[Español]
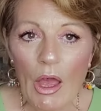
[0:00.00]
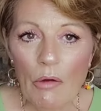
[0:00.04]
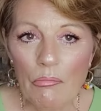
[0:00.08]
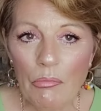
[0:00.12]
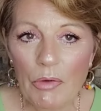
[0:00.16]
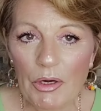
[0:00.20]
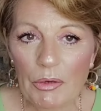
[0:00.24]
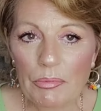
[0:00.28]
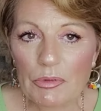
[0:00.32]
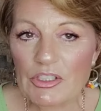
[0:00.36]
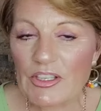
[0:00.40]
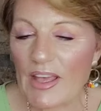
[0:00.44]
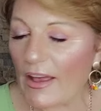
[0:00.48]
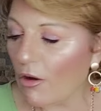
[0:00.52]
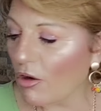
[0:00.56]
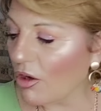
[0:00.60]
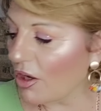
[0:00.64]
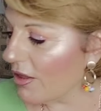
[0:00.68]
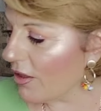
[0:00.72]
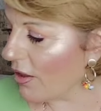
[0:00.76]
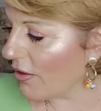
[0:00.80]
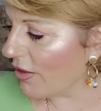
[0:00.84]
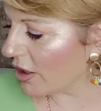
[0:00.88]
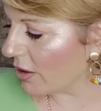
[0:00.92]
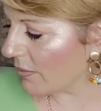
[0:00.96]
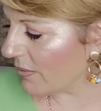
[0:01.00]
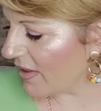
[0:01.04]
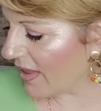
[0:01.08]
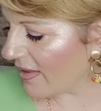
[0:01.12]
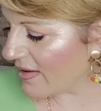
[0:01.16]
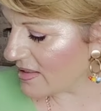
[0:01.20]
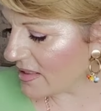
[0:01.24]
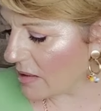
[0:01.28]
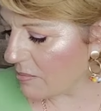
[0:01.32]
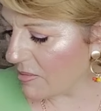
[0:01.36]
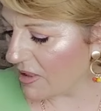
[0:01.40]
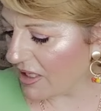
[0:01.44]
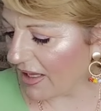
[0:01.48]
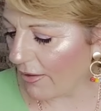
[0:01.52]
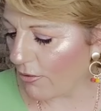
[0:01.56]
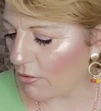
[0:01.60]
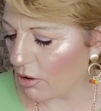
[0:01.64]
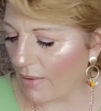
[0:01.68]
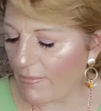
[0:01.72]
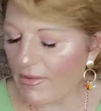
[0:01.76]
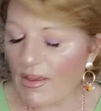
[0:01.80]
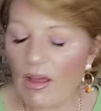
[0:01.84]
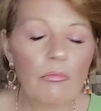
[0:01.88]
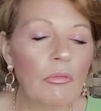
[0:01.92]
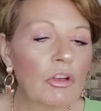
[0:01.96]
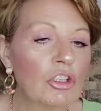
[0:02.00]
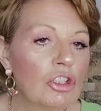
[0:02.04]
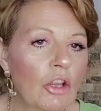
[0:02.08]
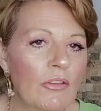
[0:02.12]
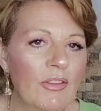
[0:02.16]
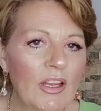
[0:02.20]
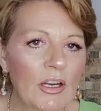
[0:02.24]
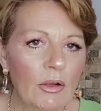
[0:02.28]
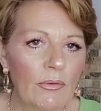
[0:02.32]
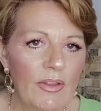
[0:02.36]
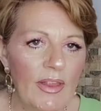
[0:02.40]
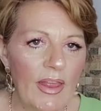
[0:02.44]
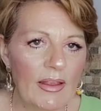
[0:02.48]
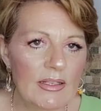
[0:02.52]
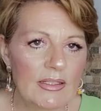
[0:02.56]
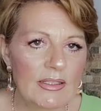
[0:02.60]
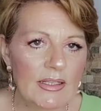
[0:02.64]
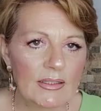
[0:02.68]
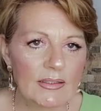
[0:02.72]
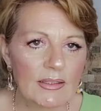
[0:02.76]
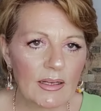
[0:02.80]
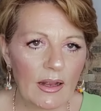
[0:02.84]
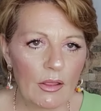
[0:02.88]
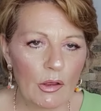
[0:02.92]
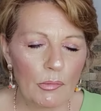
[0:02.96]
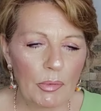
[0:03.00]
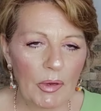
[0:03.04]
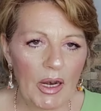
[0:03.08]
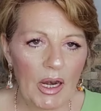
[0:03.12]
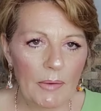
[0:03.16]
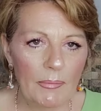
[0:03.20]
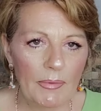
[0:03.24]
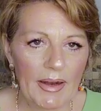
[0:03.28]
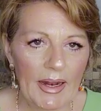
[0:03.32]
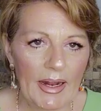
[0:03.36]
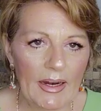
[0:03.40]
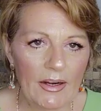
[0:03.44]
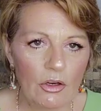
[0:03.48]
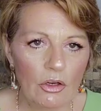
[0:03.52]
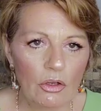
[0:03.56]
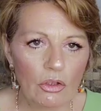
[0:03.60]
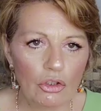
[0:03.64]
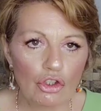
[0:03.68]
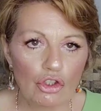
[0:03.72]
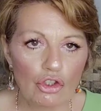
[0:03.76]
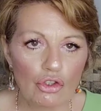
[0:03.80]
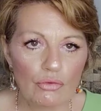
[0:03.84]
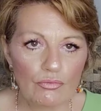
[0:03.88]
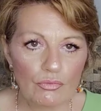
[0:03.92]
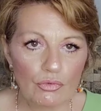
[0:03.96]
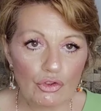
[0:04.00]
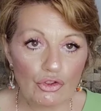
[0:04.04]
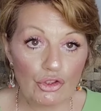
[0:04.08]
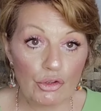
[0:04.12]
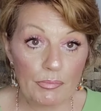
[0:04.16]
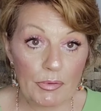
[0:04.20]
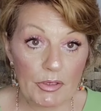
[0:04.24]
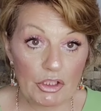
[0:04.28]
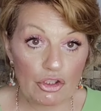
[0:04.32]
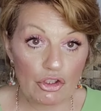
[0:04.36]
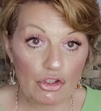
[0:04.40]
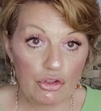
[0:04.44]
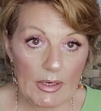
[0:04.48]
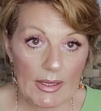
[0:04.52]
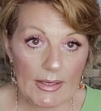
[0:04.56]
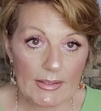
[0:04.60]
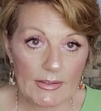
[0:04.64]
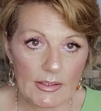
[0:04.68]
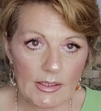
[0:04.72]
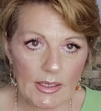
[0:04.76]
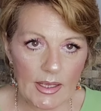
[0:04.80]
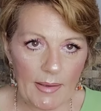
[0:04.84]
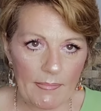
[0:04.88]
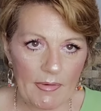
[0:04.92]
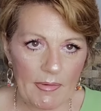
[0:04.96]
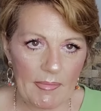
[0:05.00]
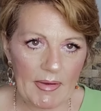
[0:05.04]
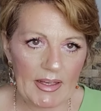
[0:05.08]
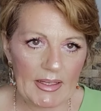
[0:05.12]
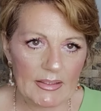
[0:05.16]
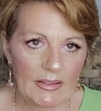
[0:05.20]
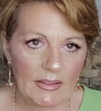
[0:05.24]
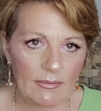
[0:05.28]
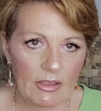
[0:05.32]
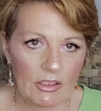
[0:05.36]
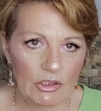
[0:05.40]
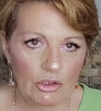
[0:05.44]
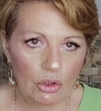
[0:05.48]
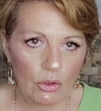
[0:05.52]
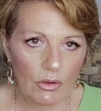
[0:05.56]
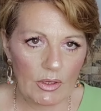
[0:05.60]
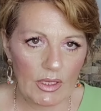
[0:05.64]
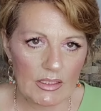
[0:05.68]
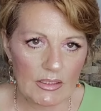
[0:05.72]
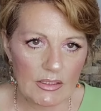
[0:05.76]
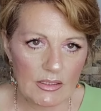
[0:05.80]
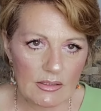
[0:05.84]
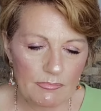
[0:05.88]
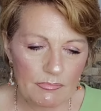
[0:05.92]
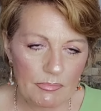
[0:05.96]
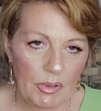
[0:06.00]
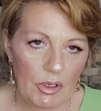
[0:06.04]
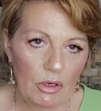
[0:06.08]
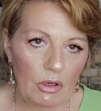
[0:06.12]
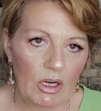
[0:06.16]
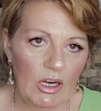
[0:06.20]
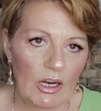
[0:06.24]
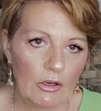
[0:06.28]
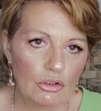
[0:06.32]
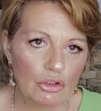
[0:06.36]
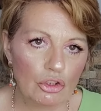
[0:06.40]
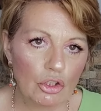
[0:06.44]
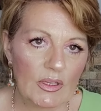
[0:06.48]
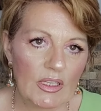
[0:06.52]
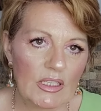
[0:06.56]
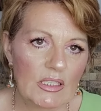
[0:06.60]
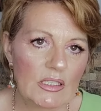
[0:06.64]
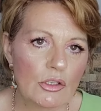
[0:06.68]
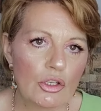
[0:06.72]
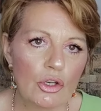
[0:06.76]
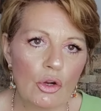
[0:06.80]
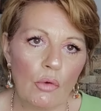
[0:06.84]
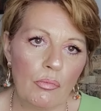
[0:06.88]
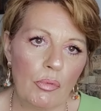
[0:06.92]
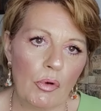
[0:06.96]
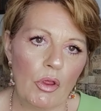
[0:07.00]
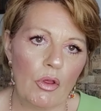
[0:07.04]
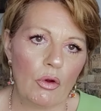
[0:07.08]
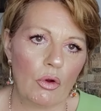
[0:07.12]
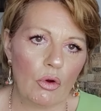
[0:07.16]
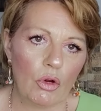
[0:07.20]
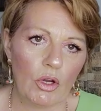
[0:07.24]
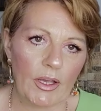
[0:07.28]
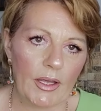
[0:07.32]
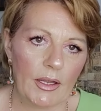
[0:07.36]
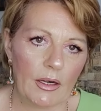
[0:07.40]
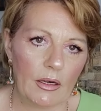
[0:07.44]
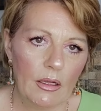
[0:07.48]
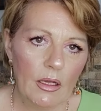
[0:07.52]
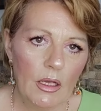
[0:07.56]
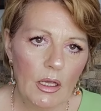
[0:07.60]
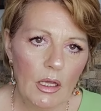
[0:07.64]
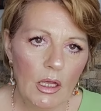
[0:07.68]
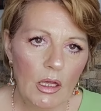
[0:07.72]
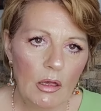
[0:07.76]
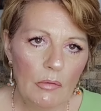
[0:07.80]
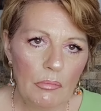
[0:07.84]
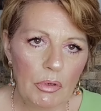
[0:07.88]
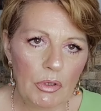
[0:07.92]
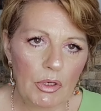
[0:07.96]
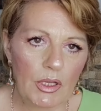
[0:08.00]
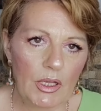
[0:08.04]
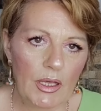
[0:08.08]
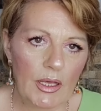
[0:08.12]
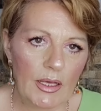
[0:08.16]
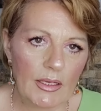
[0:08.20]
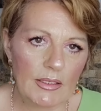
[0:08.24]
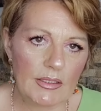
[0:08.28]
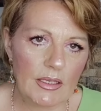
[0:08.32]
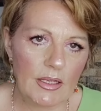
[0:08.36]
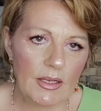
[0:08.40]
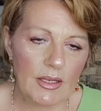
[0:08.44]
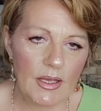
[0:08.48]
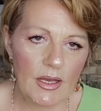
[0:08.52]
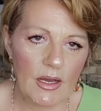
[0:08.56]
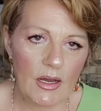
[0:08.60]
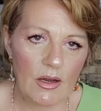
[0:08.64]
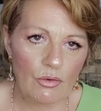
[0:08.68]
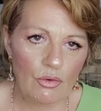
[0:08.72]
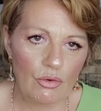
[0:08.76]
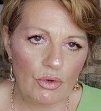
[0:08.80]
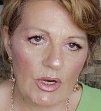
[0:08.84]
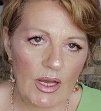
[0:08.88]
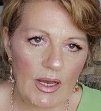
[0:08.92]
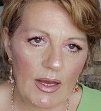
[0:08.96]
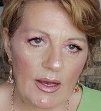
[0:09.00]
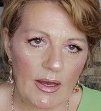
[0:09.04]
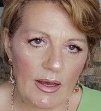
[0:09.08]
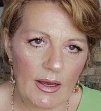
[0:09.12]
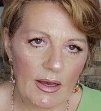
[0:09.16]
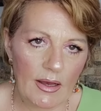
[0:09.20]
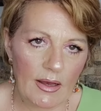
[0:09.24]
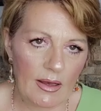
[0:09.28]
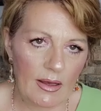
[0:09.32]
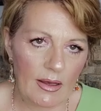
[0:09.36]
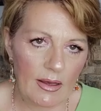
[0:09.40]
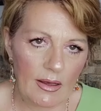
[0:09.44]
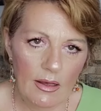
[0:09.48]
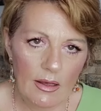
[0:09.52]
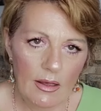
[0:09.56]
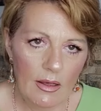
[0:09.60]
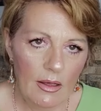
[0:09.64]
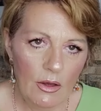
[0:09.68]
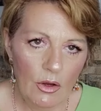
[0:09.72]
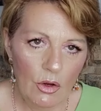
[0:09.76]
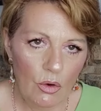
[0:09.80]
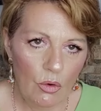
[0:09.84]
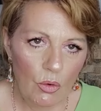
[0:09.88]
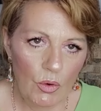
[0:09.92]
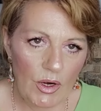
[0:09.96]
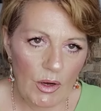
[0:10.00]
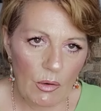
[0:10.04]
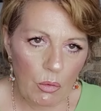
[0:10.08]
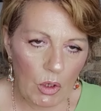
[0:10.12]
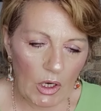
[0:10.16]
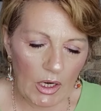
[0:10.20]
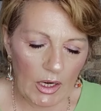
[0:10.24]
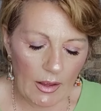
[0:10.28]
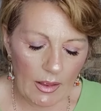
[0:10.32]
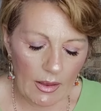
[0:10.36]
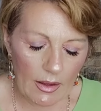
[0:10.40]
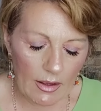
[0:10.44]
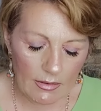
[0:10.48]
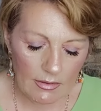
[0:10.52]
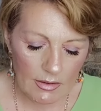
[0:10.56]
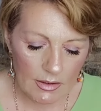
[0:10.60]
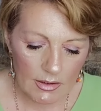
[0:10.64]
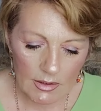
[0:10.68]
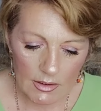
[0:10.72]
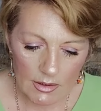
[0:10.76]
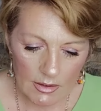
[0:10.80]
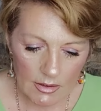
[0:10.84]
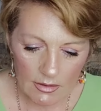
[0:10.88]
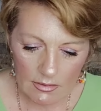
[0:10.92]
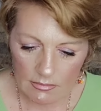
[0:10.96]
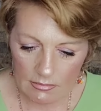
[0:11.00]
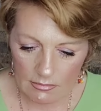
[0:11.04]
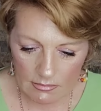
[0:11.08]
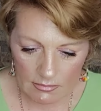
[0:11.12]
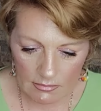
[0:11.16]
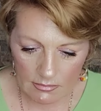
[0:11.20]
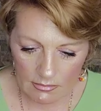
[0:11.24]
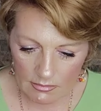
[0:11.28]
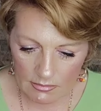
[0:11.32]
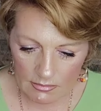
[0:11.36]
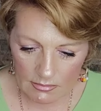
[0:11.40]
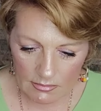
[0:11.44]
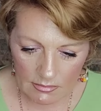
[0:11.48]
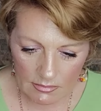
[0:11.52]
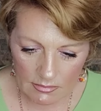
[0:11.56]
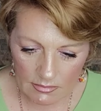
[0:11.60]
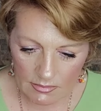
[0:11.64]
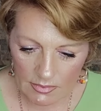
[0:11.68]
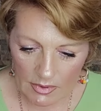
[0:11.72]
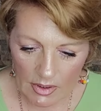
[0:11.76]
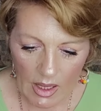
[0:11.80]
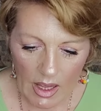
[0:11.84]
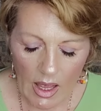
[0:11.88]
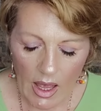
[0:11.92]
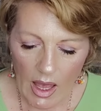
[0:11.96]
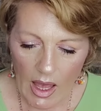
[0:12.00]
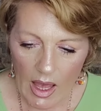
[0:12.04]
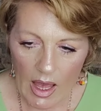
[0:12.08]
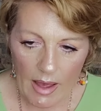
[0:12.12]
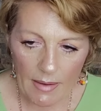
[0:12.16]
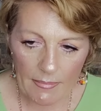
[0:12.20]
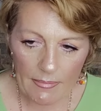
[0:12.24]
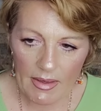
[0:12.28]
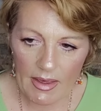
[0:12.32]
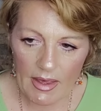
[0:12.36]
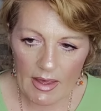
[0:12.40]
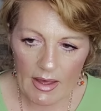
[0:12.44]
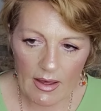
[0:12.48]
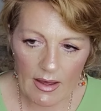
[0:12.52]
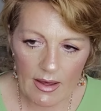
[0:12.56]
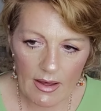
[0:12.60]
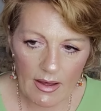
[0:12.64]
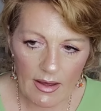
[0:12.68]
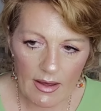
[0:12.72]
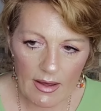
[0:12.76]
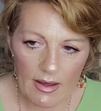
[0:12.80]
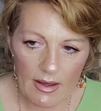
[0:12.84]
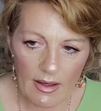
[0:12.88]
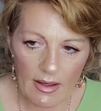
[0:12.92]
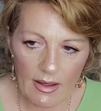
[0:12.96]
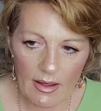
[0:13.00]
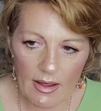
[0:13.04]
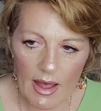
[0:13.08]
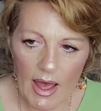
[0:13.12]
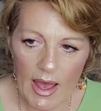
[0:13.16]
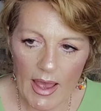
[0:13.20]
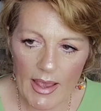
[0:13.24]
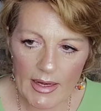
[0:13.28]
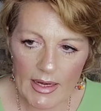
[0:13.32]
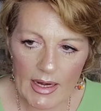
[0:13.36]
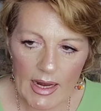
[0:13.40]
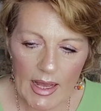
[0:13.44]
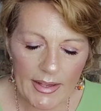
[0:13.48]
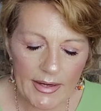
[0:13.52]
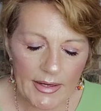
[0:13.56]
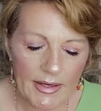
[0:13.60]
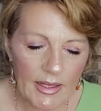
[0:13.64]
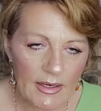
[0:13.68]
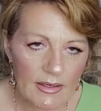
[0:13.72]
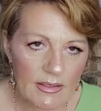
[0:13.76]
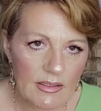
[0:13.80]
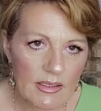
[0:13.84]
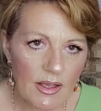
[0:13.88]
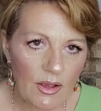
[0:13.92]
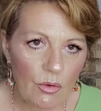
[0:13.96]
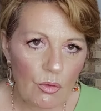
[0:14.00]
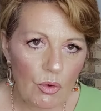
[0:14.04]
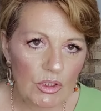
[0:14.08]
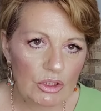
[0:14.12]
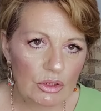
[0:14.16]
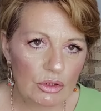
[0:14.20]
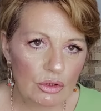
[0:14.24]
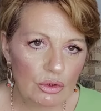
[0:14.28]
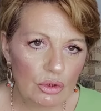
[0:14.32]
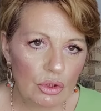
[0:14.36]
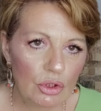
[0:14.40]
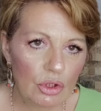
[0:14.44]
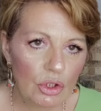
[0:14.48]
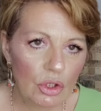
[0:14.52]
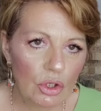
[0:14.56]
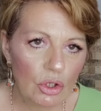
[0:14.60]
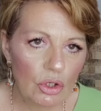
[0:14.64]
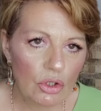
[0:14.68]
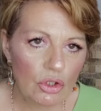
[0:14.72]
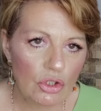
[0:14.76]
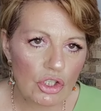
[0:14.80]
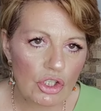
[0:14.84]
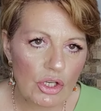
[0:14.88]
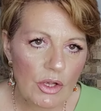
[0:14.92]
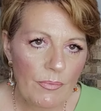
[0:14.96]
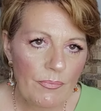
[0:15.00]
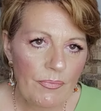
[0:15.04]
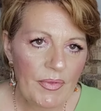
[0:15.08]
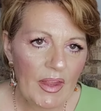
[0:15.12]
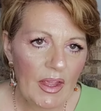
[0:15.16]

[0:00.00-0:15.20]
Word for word: Bueno, pues que he cogido de novedades del mercado. Había un montón de novedades que han traído para el verano, súper chulas, que a mí me encantaban todas. Pero claro, todas no puedo coger, porque sería una, una burrada. Mm, había eyeliners en cuatro tonos,